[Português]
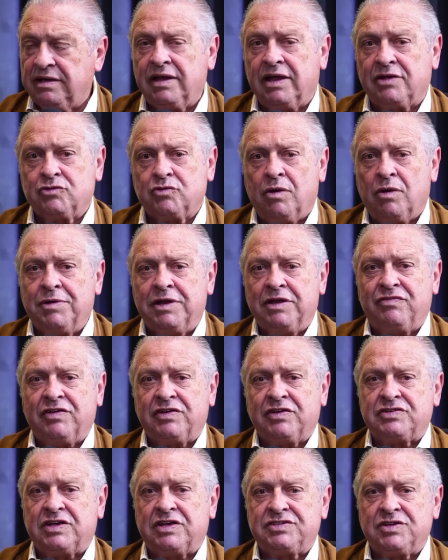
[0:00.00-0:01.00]
na sua
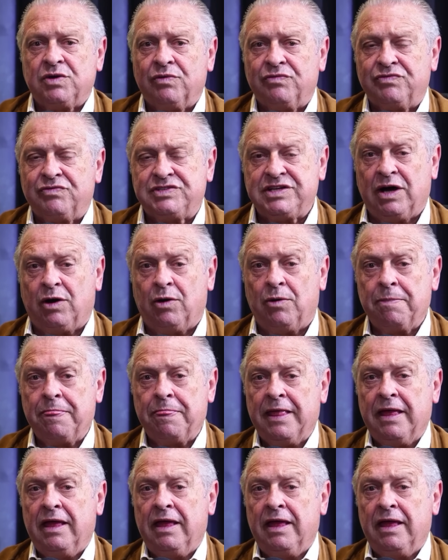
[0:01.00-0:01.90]
manifestação oficial